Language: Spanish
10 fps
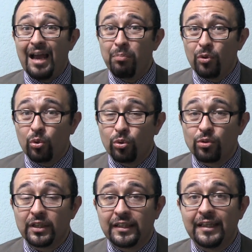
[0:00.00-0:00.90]
Hay
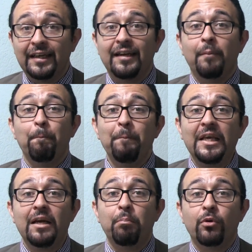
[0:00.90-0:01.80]
productos que tienen
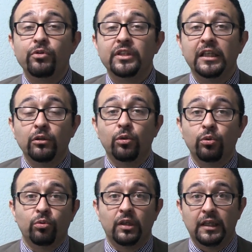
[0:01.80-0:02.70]
1000%
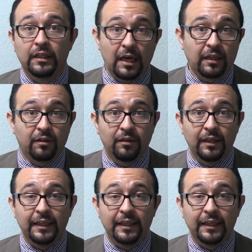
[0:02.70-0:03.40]
de utilidad.